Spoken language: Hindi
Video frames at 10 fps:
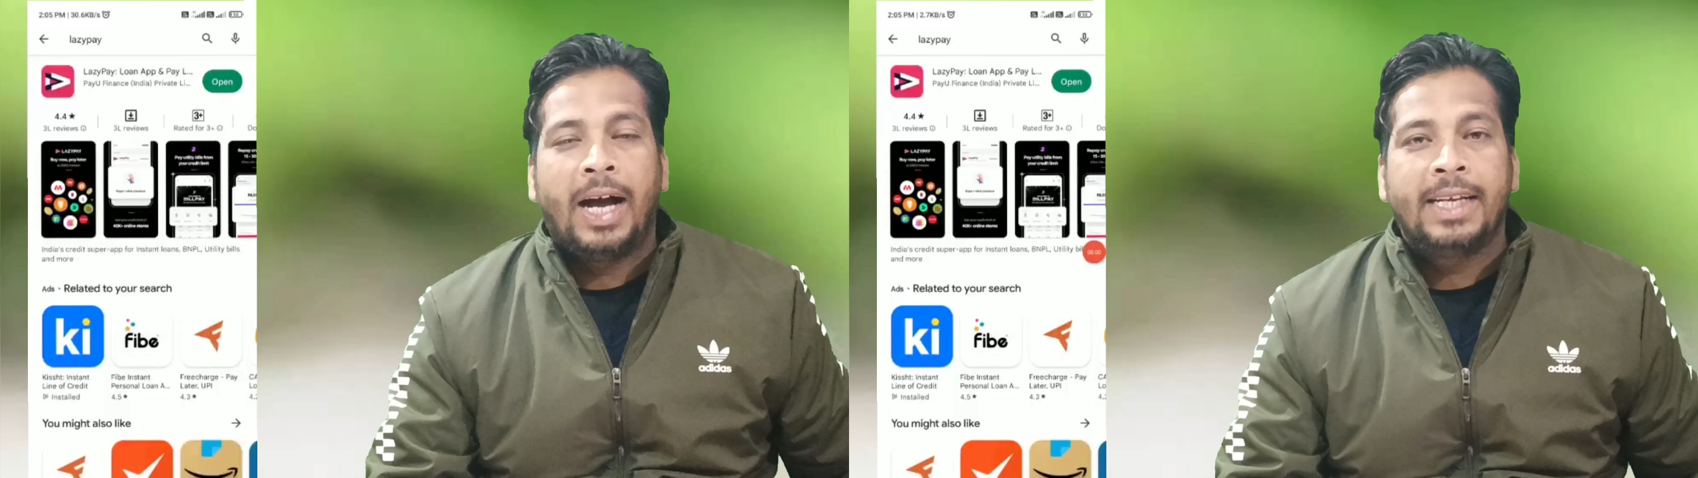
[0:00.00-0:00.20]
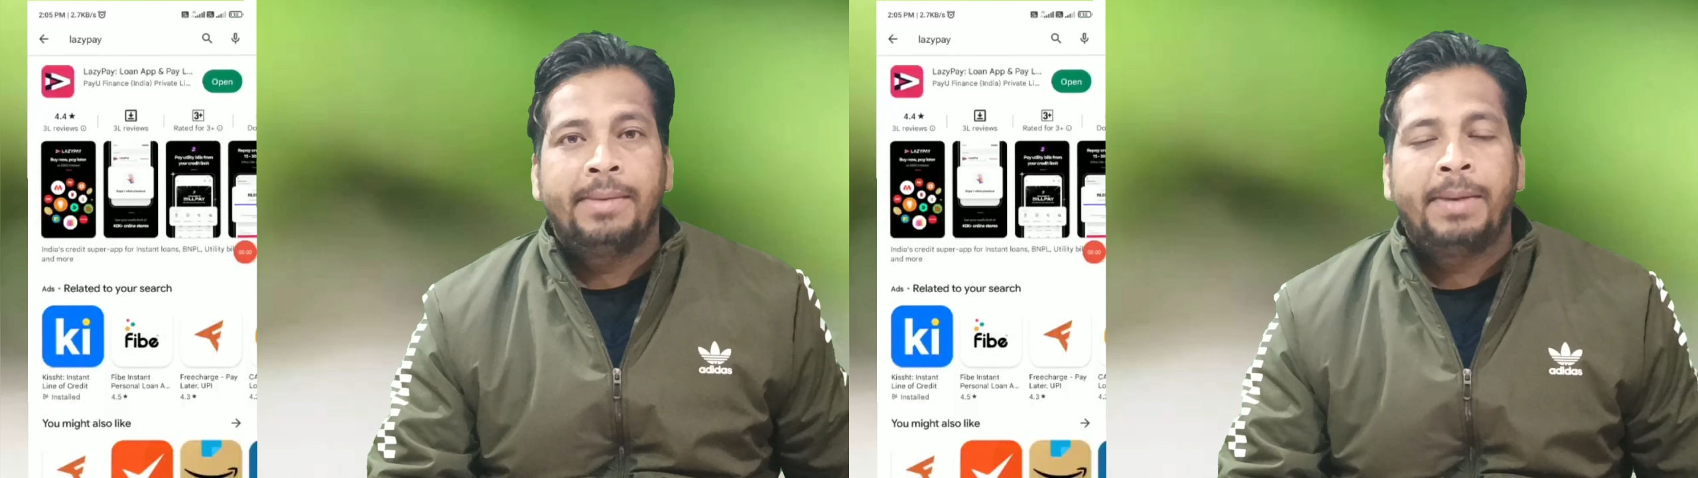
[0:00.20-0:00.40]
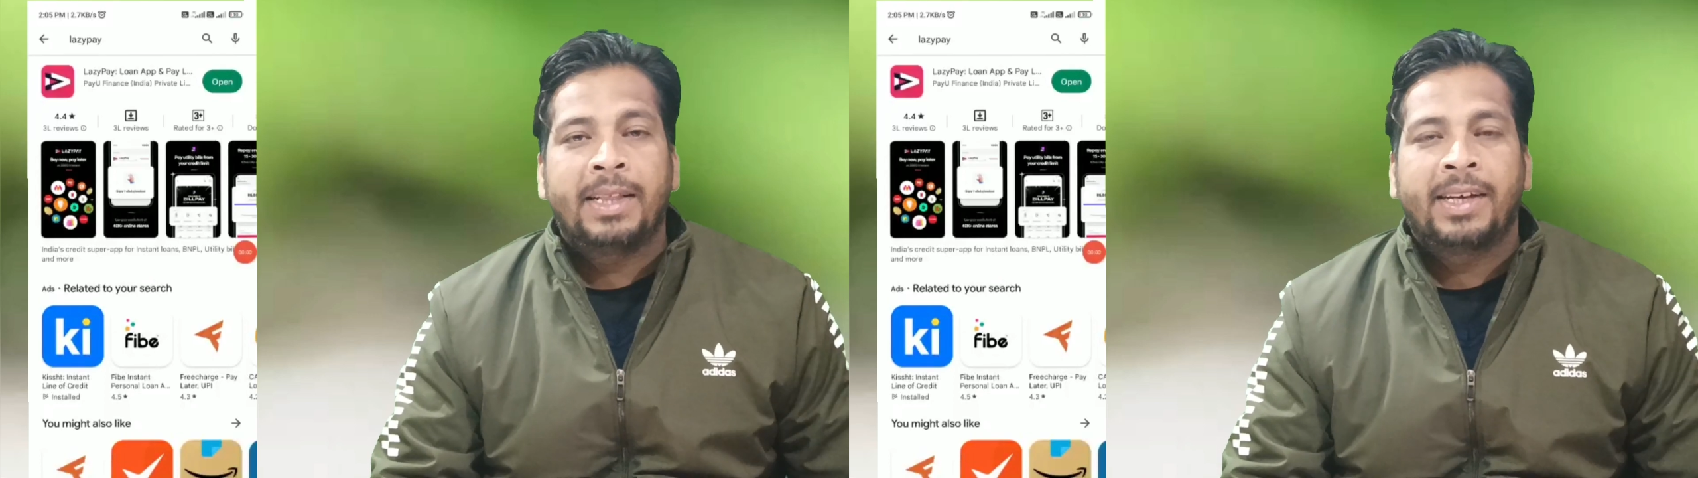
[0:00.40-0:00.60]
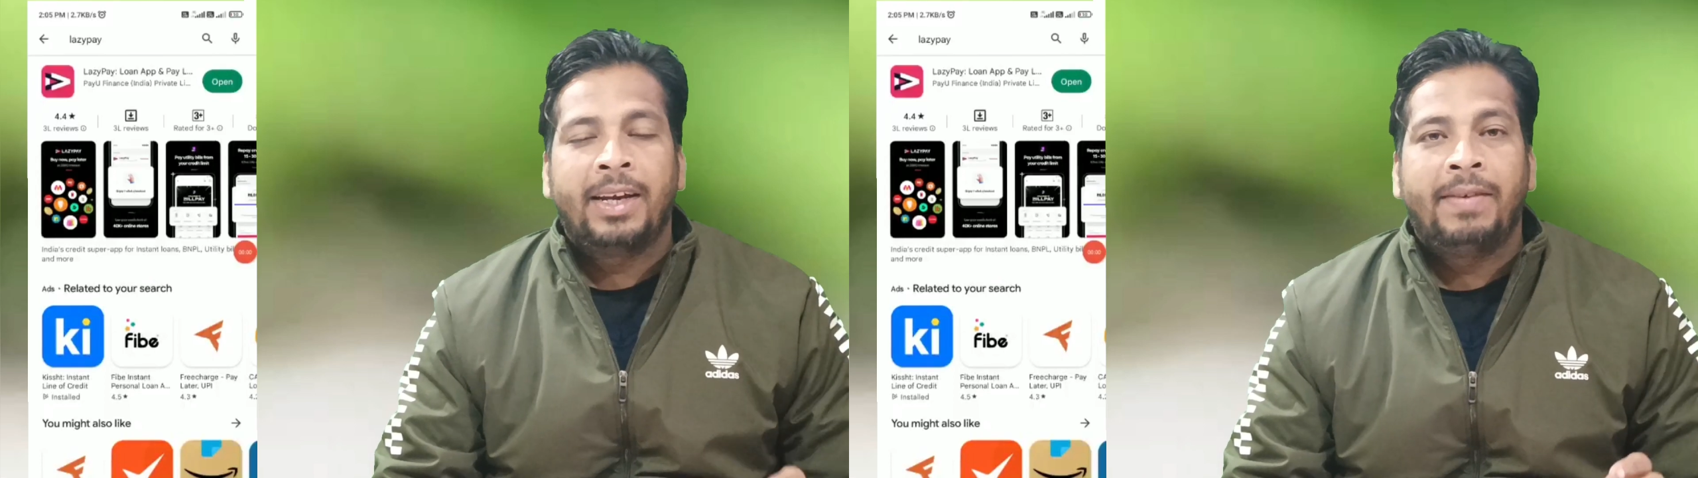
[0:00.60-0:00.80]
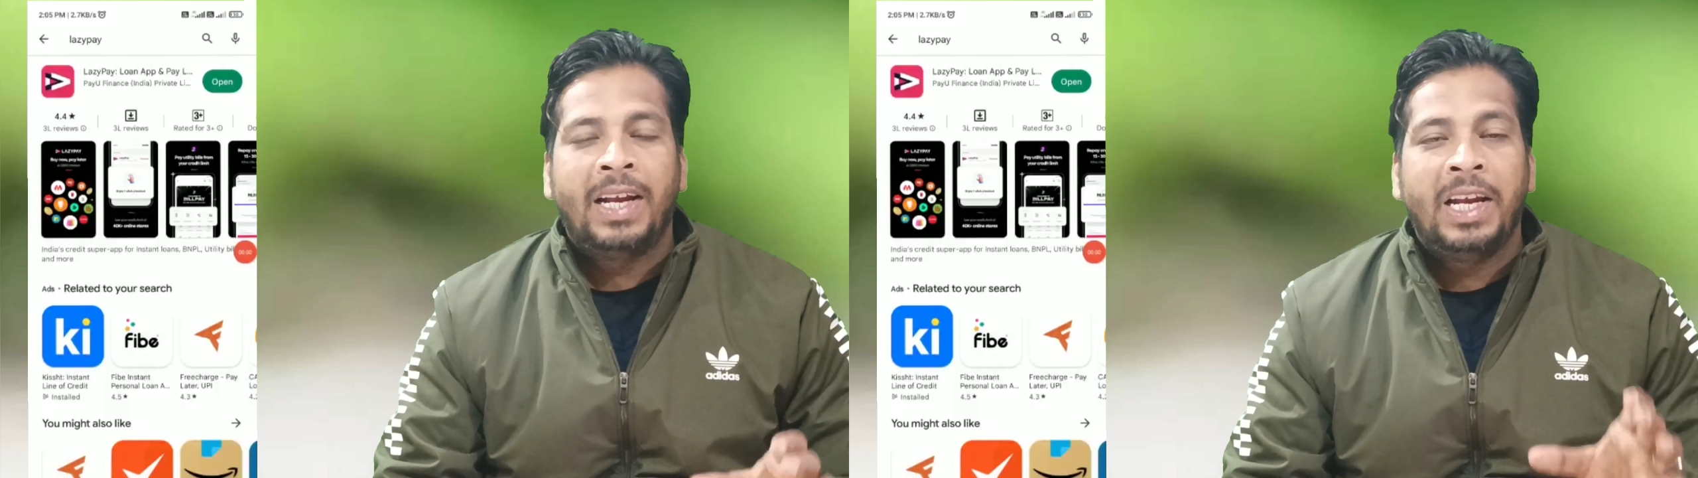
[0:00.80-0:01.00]
आज हम बात
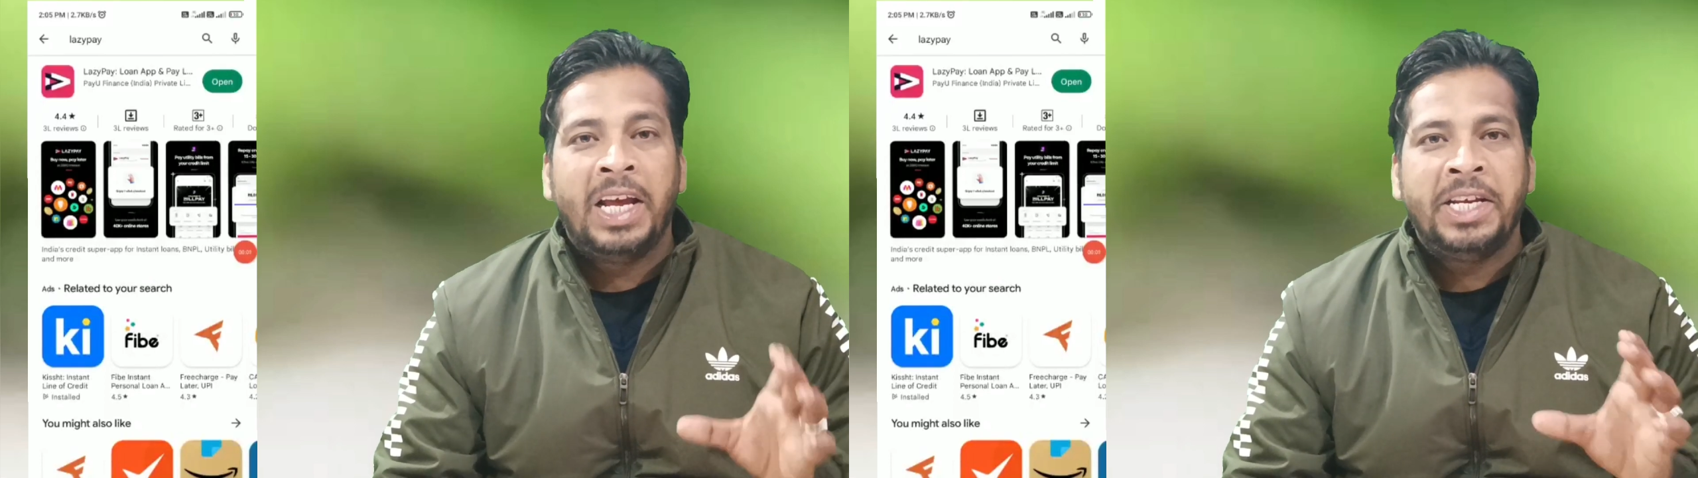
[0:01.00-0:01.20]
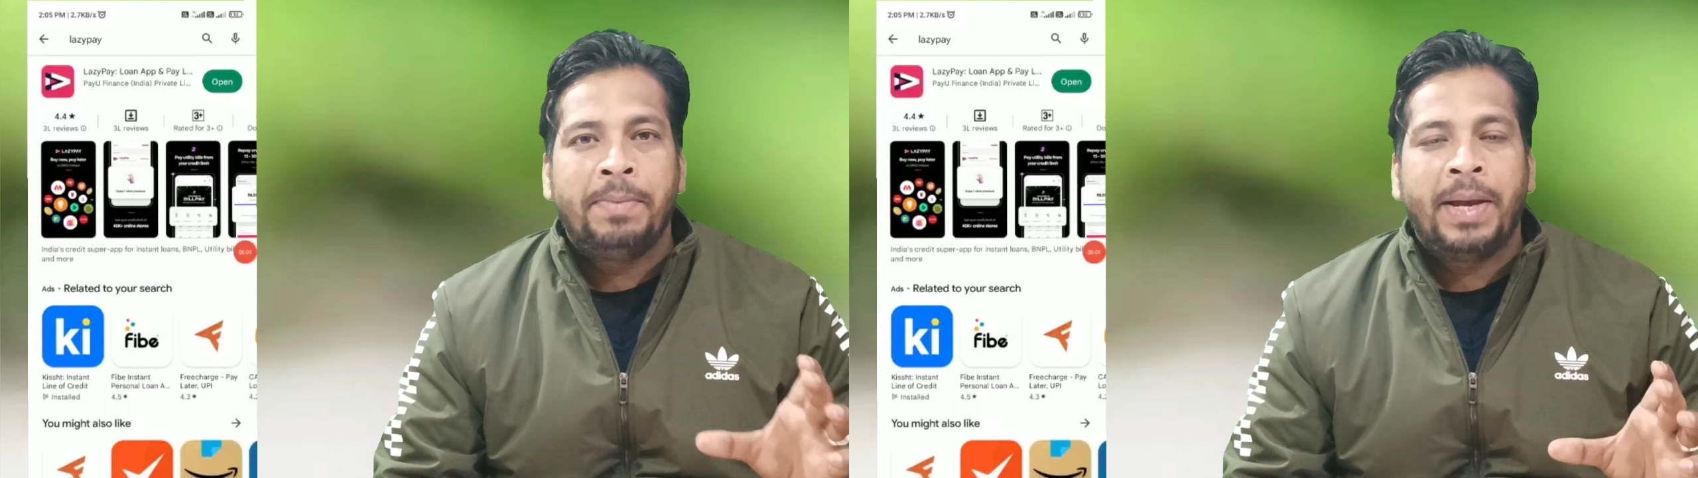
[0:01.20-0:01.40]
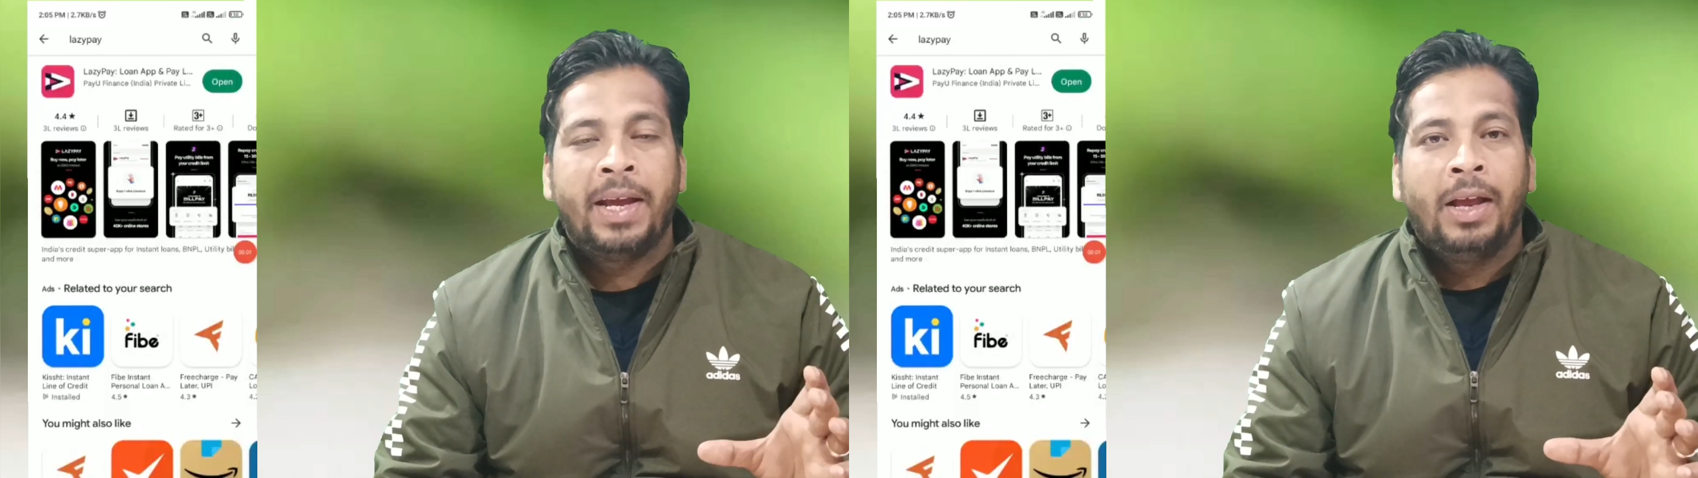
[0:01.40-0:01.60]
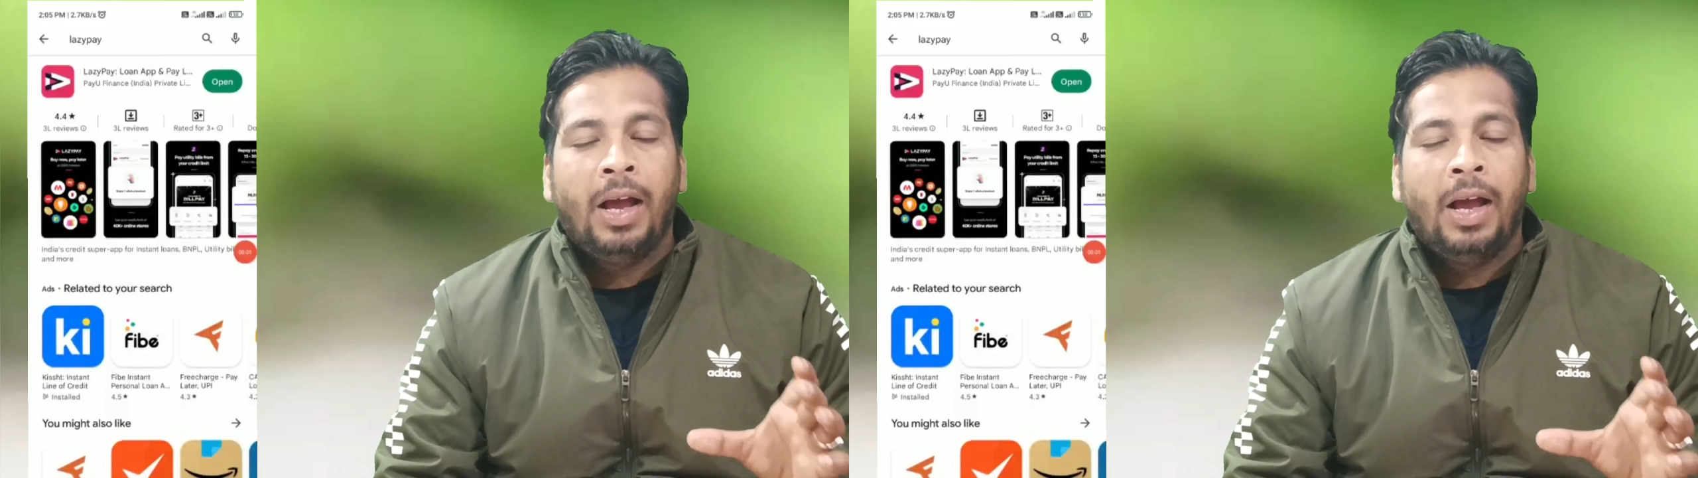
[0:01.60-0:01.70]
करने वाले लेजी पे